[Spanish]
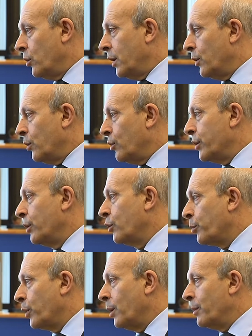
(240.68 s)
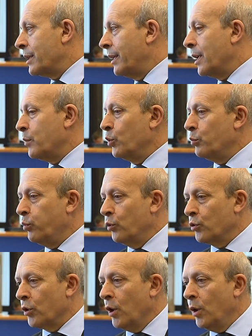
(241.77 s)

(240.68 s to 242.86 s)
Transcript: dentro de los distintos programas Erasmus Plus,